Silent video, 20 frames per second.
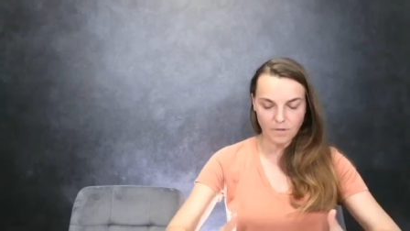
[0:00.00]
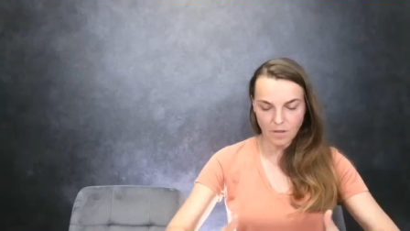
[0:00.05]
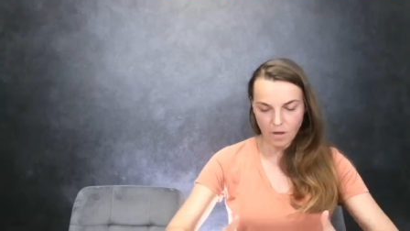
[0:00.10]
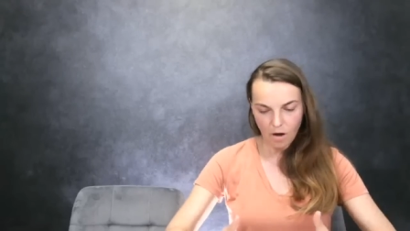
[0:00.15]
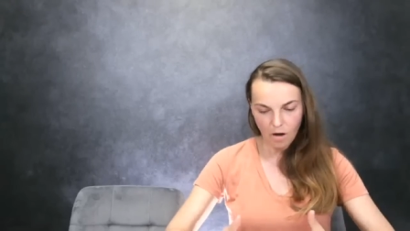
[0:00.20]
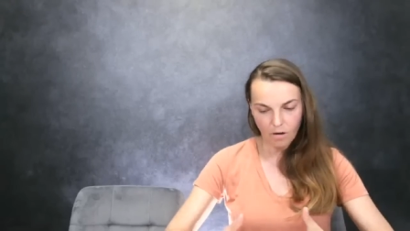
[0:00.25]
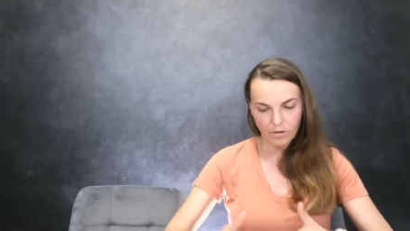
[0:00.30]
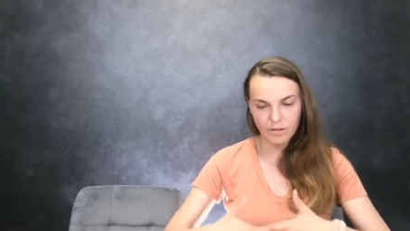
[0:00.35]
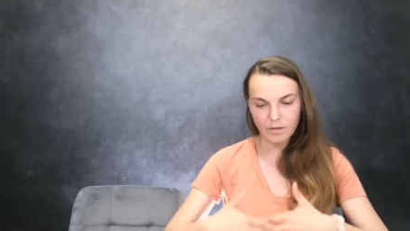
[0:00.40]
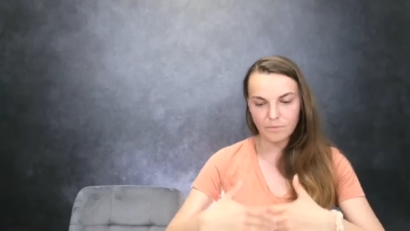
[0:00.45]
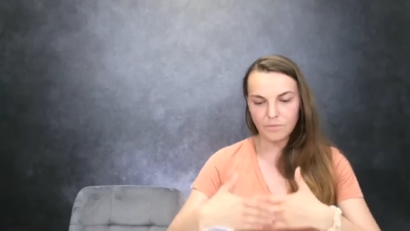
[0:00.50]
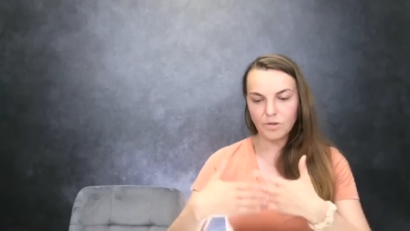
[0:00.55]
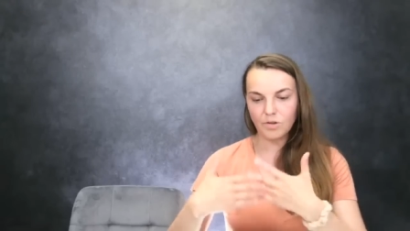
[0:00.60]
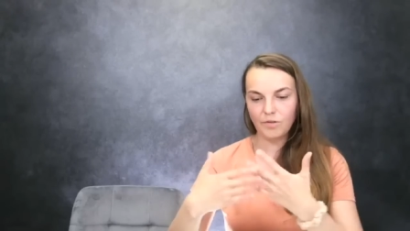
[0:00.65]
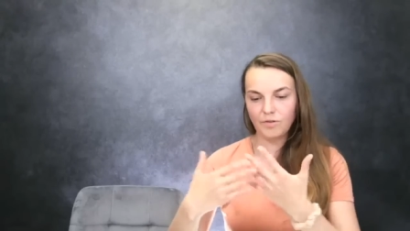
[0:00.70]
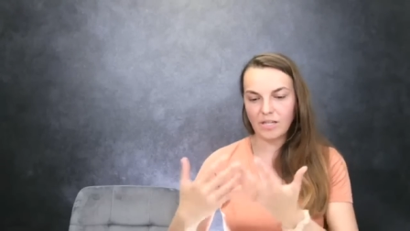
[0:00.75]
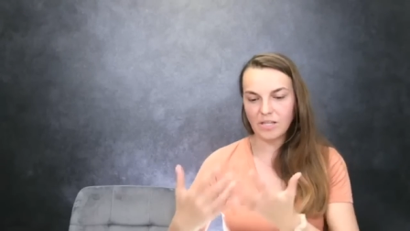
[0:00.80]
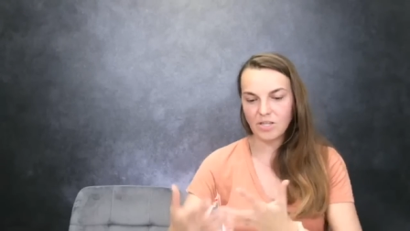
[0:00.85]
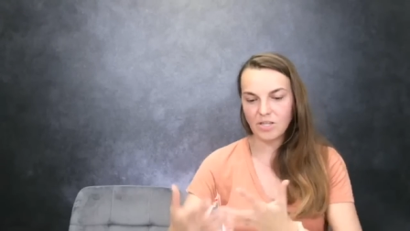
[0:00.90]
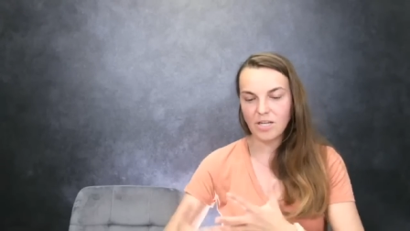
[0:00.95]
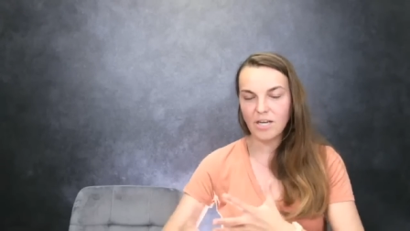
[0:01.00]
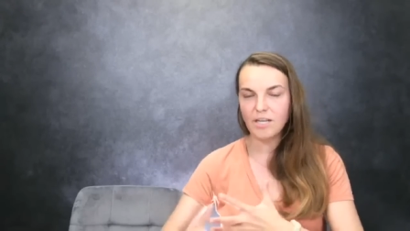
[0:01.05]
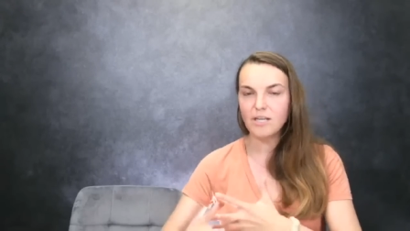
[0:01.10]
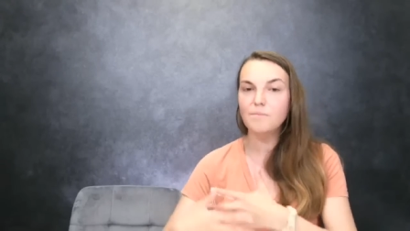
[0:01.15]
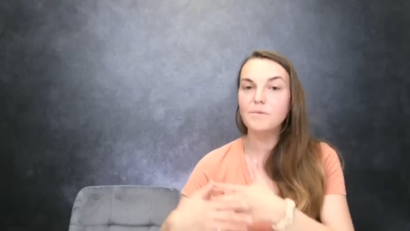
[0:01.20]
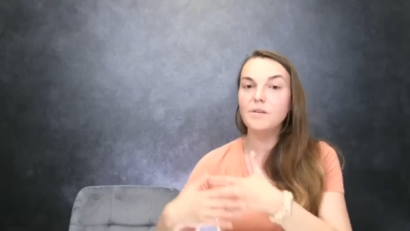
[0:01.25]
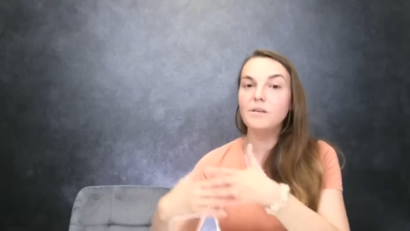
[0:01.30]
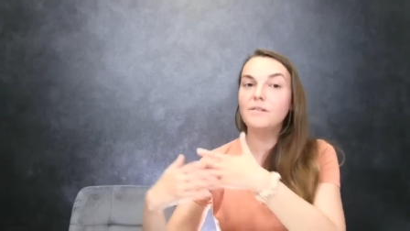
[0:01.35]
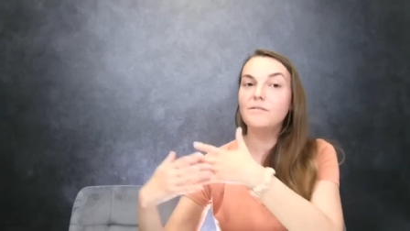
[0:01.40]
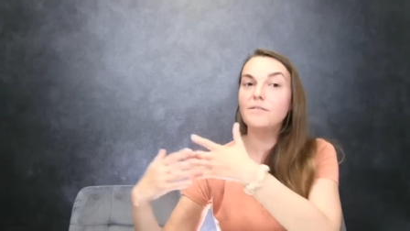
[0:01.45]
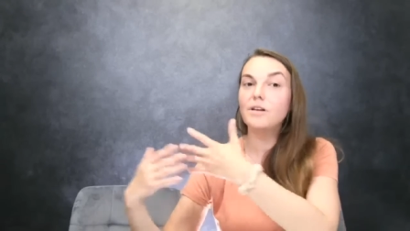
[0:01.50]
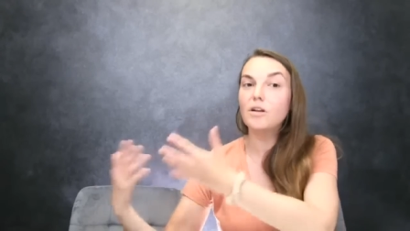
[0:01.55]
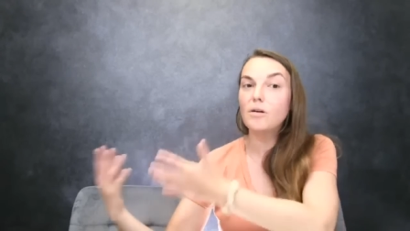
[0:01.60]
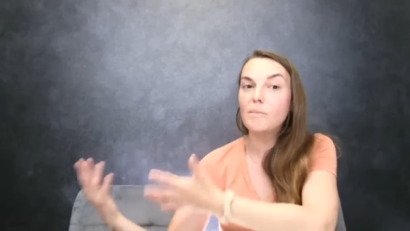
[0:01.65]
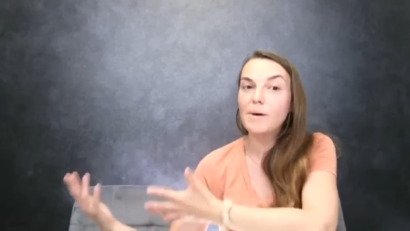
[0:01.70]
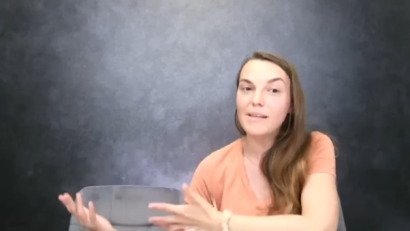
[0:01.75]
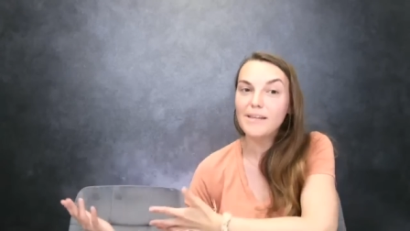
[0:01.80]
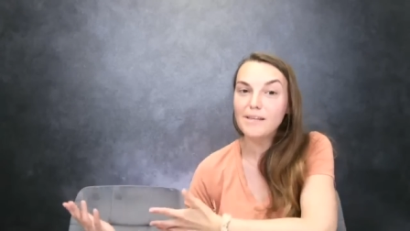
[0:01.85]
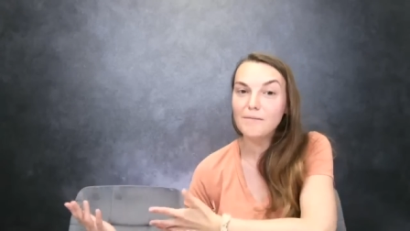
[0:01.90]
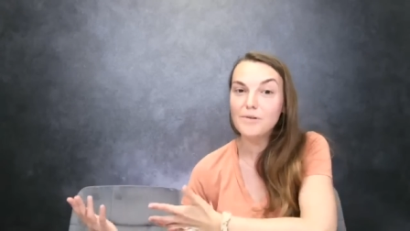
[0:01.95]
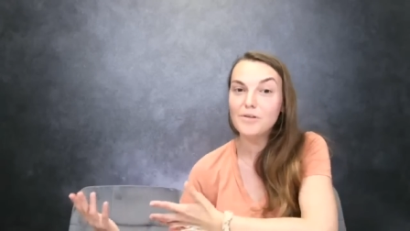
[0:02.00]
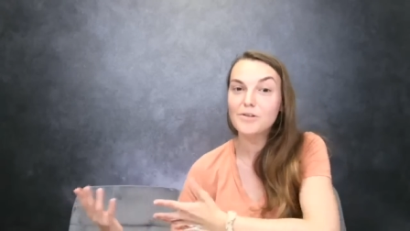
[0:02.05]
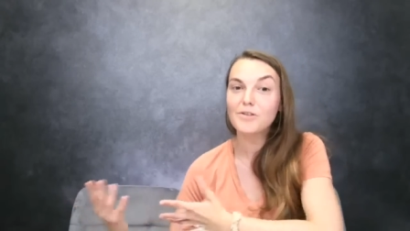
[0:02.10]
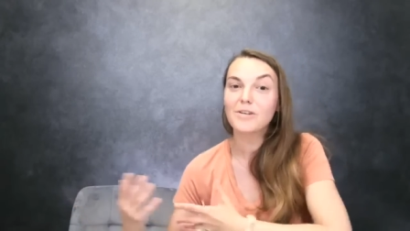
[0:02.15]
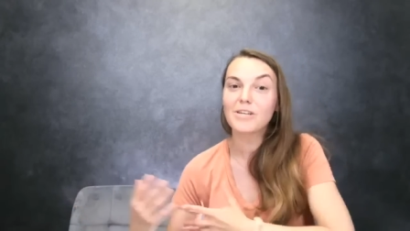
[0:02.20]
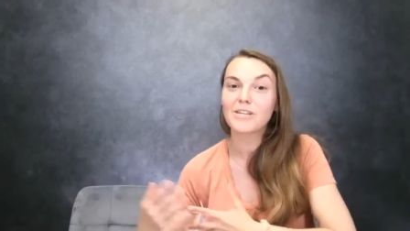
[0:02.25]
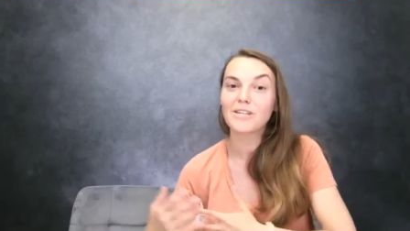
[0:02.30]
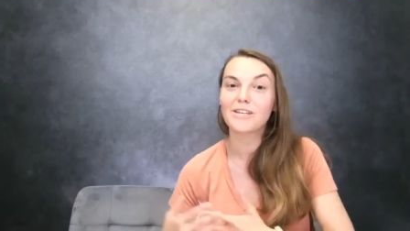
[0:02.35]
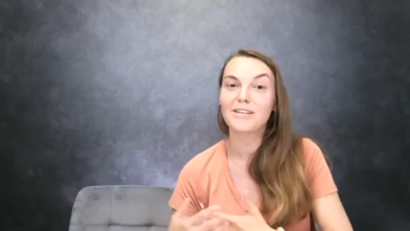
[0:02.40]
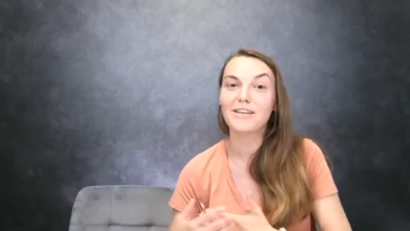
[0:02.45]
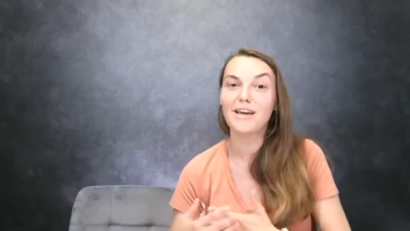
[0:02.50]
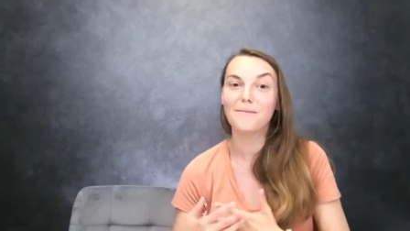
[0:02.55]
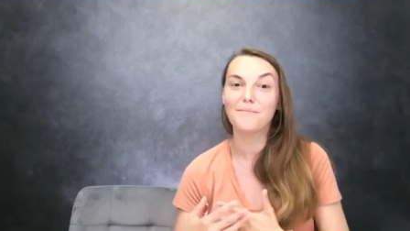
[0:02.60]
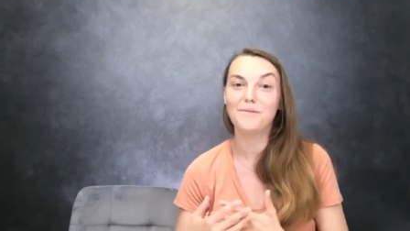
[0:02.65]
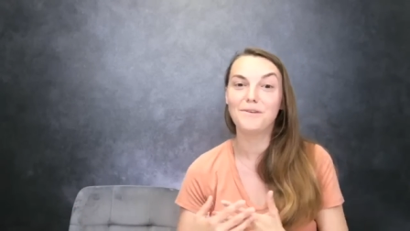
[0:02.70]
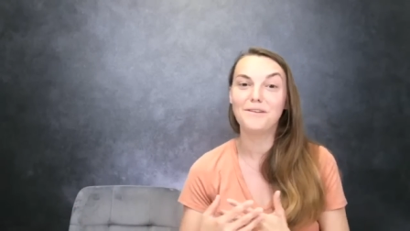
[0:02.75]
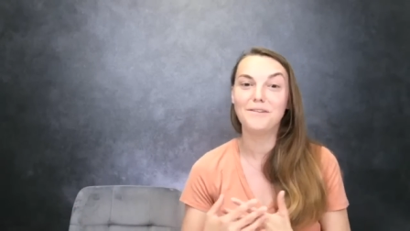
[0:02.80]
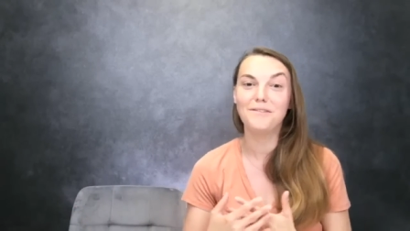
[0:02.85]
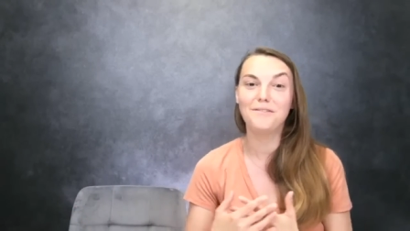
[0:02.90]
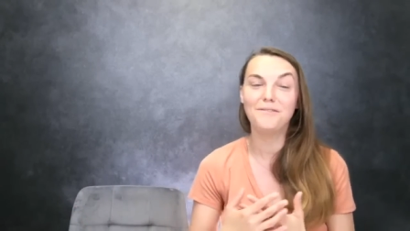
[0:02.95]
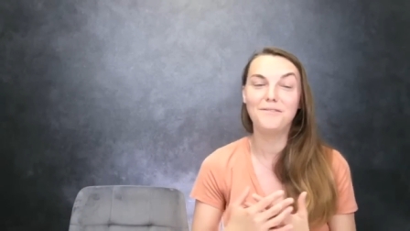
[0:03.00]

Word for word: on tym doświadczeniem i wieloma innymi doświadczeniami,